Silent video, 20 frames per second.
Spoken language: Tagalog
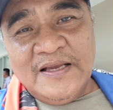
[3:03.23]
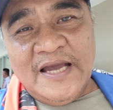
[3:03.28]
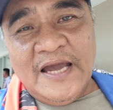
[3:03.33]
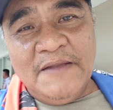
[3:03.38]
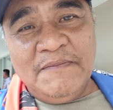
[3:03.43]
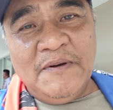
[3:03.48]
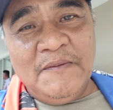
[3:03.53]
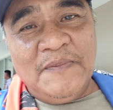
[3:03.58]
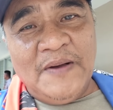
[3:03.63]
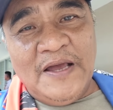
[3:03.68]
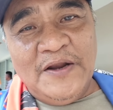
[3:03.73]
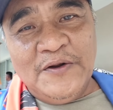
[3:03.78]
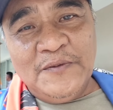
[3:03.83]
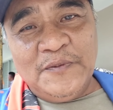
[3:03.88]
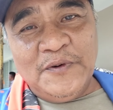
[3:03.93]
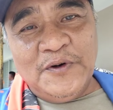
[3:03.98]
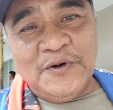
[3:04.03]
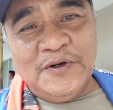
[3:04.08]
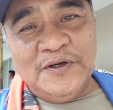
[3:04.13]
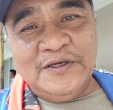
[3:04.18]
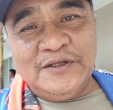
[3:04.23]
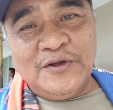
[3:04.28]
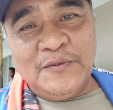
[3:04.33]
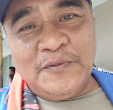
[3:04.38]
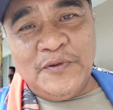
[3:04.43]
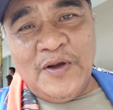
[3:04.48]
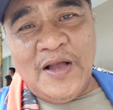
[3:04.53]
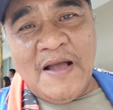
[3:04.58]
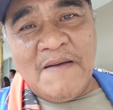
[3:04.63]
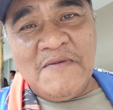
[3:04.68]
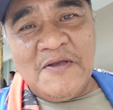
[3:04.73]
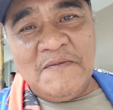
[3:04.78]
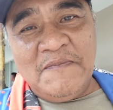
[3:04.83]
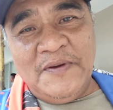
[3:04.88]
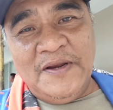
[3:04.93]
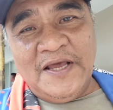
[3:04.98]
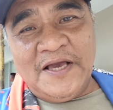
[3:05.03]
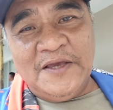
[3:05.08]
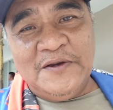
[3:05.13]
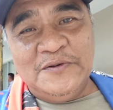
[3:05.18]
kahit pa paano po ito pong aming
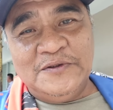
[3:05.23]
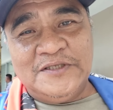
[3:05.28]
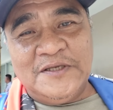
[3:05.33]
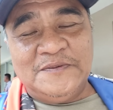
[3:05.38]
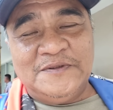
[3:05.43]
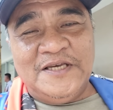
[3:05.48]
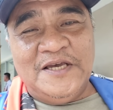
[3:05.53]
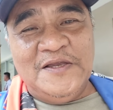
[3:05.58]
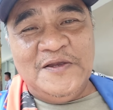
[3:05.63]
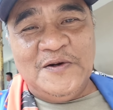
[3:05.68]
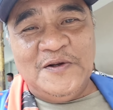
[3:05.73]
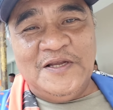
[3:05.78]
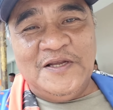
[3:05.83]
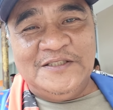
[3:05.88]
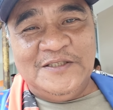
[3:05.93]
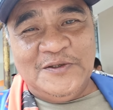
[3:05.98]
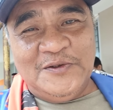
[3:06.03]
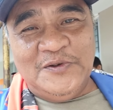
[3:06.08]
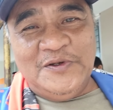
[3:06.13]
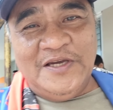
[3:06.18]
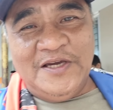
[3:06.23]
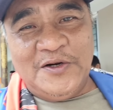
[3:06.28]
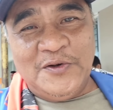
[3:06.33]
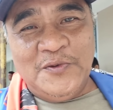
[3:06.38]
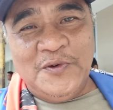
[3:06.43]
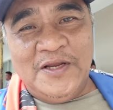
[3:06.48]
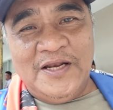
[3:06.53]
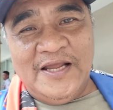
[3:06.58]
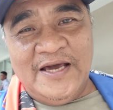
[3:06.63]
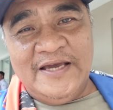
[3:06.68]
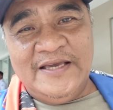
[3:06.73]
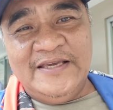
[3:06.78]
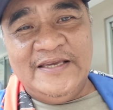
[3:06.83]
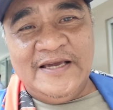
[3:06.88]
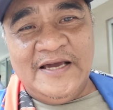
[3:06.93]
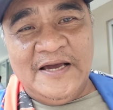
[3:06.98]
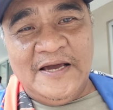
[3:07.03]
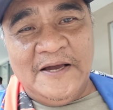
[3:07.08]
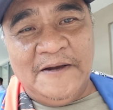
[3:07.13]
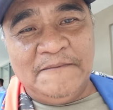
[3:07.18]
pinakiusap sa inyo na si Kuya Ruel
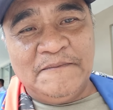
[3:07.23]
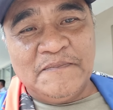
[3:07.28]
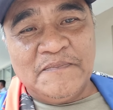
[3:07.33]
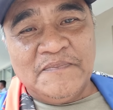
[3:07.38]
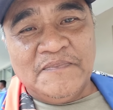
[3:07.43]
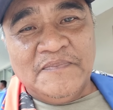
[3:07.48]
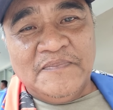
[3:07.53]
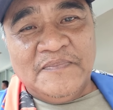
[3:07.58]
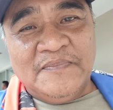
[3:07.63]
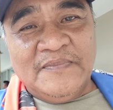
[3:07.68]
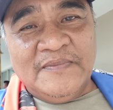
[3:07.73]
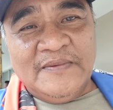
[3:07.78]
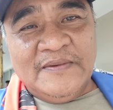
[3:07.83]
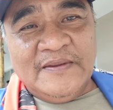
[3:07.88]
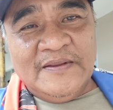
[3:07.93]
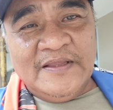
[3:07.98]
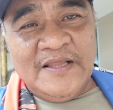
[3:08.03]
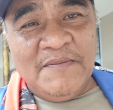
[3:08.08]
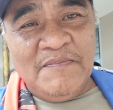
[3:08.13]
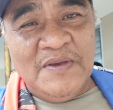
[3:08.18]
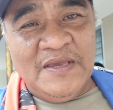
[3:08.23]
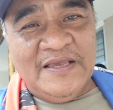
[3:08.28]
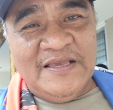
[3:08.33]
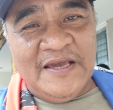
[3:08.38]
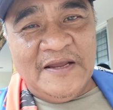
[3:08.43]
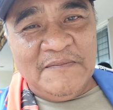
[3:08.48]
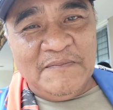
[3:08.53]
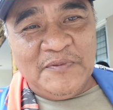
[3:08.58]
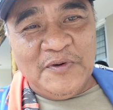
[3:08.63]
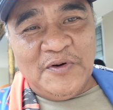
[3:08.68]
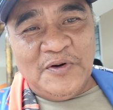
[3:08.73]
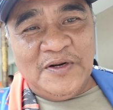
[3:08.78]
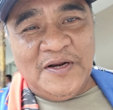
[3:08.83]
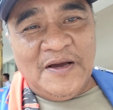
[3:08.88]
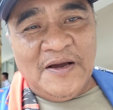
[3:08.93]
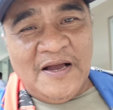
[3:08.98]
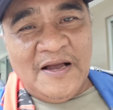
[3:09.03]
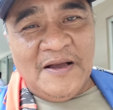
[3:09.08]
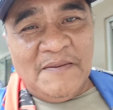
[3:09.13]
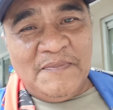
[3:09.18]
ay uh, nabigyan po
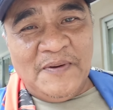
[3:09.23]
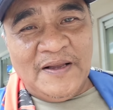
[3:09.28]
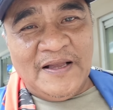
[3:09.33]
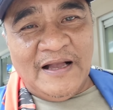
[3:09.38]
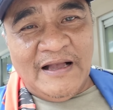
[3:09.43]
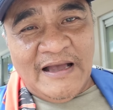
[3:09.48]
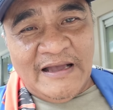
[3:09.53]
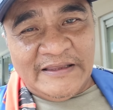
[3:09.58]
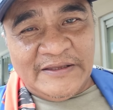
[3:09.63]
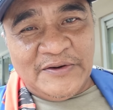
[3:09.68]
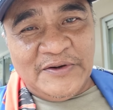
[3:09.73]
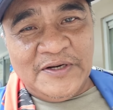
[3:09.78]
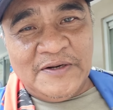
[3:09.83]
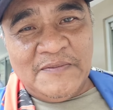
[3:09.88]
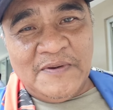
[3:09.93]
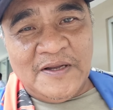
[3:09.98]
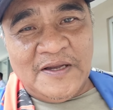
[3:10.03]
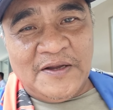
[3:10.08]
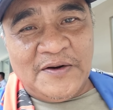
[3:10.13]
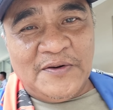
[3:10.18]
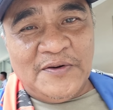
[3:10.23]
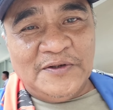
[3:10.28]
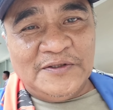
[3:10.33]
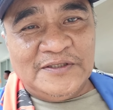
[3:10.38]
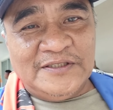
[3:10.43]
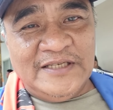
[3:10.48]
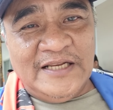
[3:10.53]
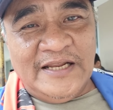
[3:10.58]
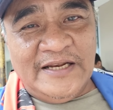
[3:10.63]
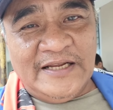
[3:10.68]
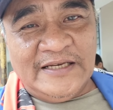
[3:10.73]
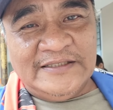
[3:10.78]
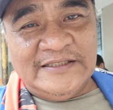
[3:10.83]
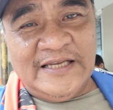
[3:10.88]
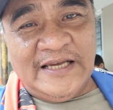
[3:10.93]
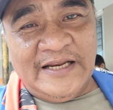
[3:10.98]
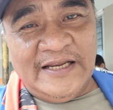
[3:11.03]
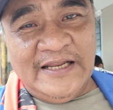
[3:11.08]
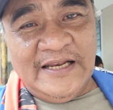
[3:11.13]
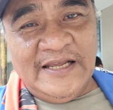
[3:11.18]
ng uh, pagkakataon na magkaroon sila ng
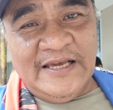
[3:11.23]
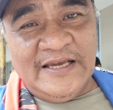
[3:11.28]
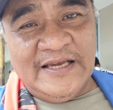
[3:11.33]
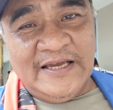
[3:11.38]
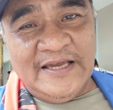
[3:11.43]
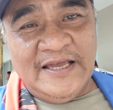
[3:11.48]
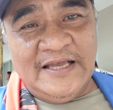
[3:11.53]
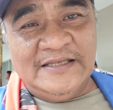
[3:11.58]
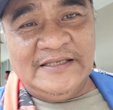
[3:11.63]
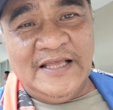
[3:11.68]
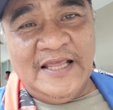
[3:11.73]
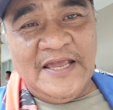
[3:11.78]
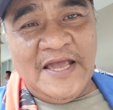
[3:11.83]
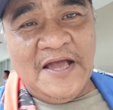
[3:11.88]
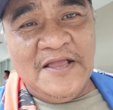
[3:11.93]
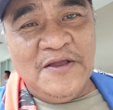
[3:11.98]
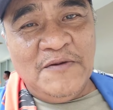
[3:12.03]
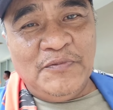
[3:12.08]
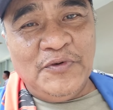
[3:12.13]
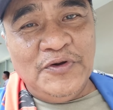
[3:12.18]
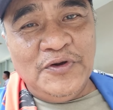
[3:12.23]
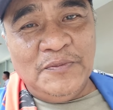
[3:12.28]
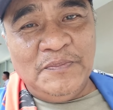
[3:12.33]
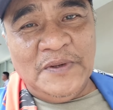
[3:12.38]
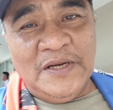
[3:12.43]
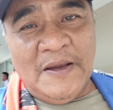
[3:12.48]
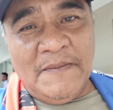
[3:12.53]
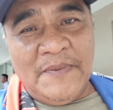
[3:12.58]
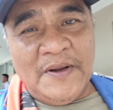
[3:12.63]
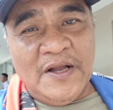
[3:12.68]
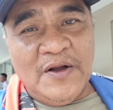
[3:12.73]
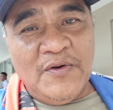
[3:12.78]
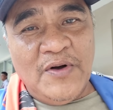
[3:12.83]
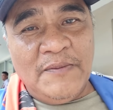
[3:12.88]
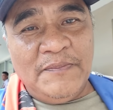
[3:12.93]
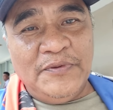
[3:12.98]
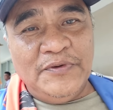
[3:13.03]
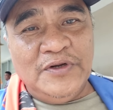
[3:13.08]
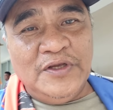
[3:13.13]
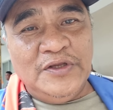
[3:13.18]
sarili Ayan. ayan nyo po yung
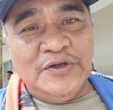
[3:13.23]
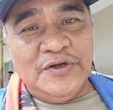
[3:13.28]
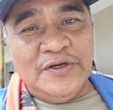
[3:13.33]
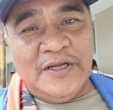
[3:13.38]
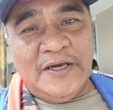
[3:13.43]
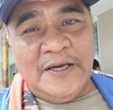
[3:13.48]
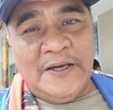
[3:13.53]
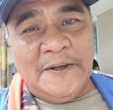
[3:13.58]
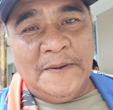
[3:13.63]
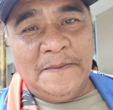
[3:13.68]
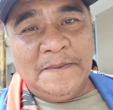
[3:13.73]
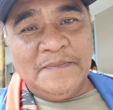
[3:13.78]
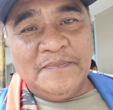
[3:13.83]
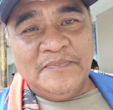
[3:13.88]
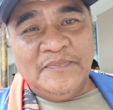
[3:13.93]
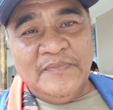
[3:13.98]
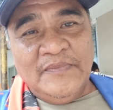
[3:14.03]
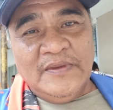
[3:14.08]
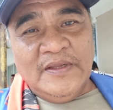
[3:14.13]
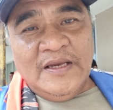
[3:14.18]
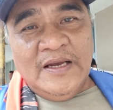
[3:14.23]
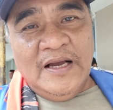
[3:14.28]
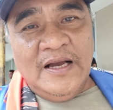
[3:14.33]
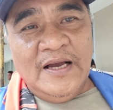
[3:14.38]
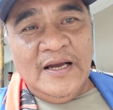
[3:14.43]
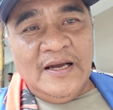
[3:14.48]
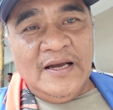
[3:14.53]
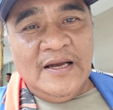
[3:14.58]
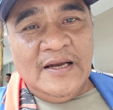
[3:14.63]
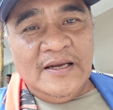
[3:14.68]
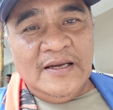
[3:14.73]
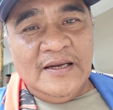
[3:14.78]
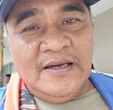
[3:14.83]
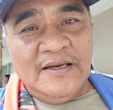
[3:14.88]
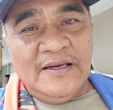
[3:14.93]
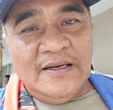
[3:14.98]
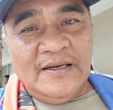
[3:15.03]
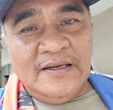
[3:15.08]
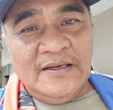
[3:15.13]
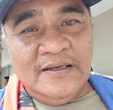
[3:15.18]
pinapagawa po ninyo na
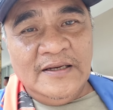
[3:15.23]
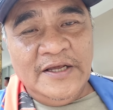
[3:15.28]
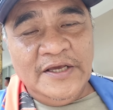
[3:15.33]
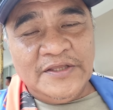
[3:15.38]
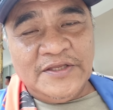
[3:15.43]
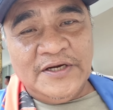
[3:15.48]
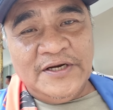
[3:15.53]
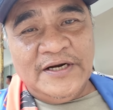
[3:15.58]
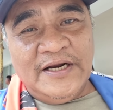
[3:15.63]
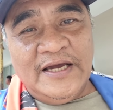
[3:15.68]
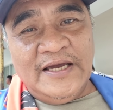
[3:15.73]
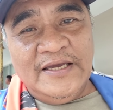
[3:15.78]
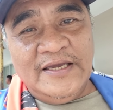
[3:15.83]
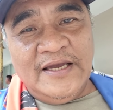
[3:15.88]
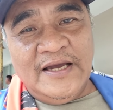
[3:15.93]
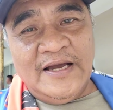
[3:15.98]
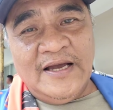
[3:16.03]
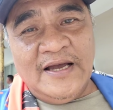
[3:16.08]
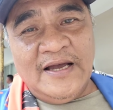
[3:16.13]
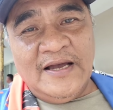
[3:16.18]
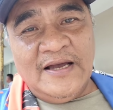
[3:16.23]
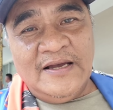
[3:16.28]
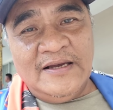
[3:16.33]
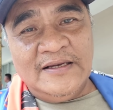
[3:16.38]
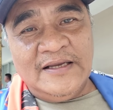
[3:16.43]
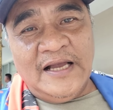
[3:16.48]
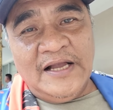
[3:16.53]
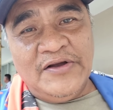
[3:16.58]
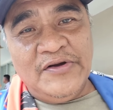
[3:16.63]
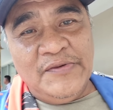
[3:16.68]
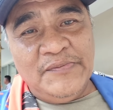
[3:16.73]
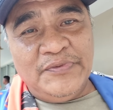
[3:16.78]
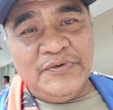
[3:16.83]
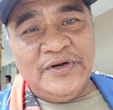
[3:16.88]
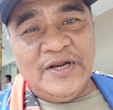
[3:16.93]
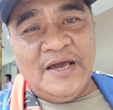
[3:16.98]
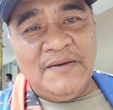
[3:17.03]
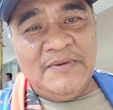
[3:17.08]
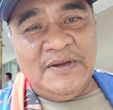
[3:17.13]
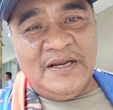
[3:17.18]
uh, letter ay uh, gagawin
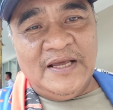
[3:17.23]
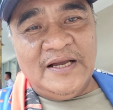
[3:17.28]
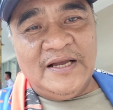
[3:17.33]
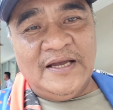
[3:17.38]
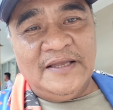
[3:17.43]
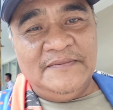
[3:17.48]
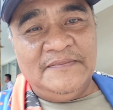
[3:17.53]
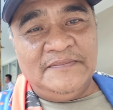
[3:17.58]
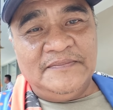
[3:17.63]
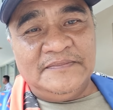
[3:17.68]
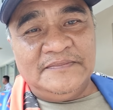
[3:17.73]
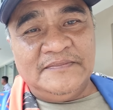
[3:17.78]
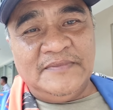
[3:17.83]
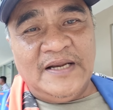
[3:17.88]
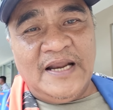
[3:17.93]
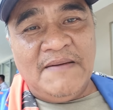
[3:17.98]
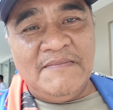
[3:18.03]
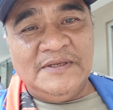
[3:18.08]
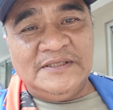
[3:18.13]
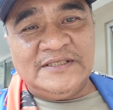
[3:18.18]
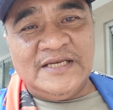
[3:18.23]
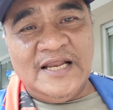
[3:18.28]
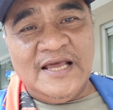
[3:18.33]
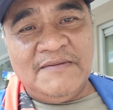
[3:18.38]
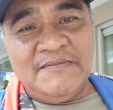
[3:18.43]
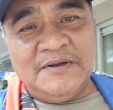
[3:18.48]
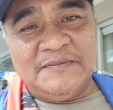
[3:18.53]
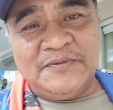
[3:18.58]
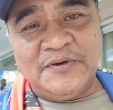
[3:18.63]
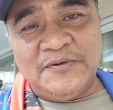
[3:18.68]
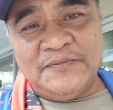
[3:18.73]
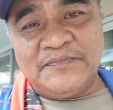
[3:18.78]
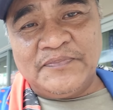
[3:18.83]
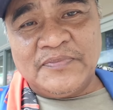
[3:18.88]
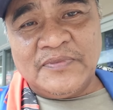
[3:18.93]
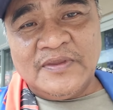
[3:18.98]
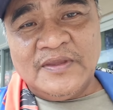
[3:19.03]
po namin agad maraming salamat po